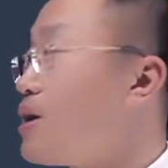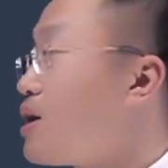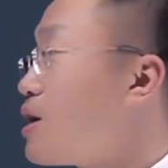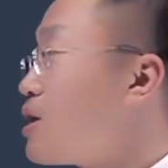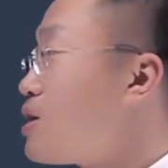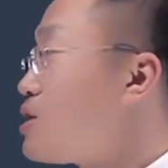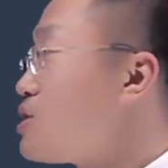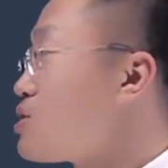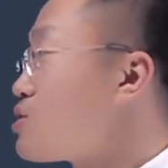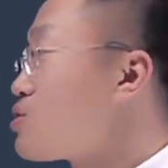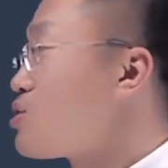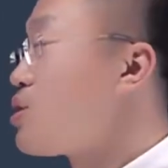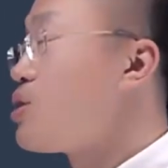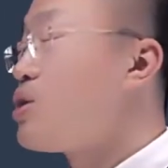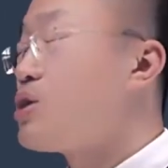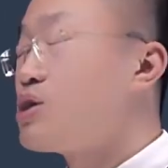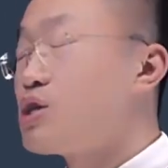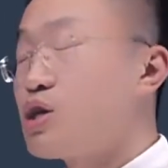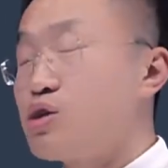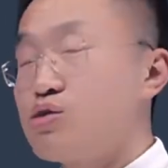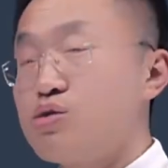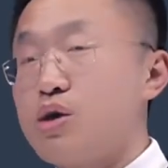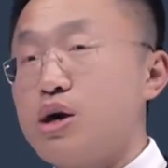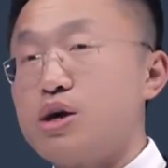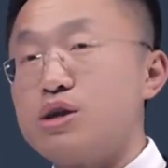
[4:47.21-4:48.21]
而所有
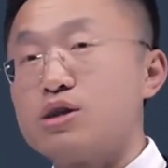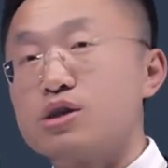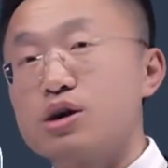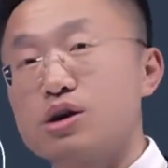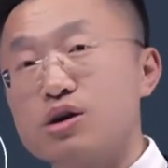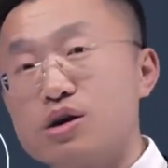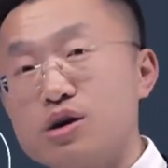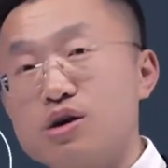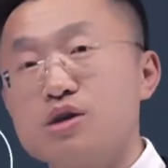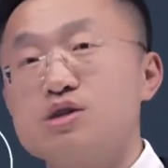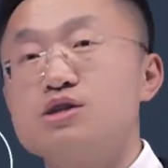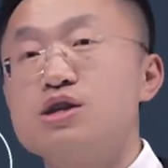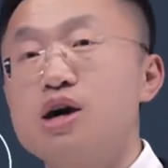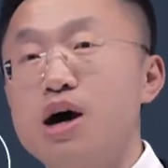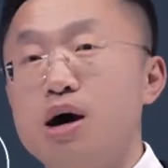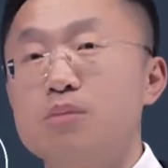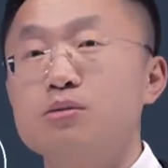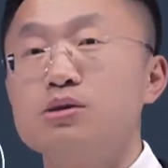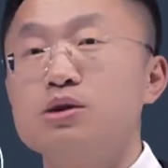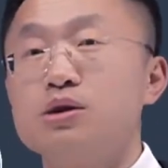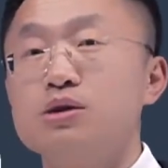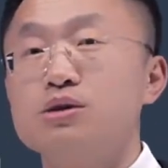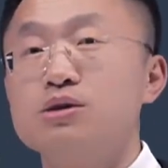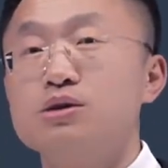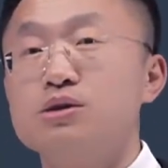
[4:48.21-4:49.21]
者权益的各个
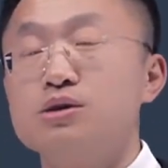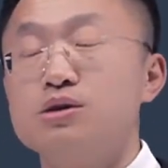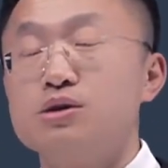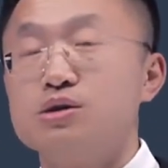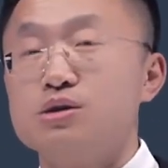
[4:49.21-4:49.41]
项目呢？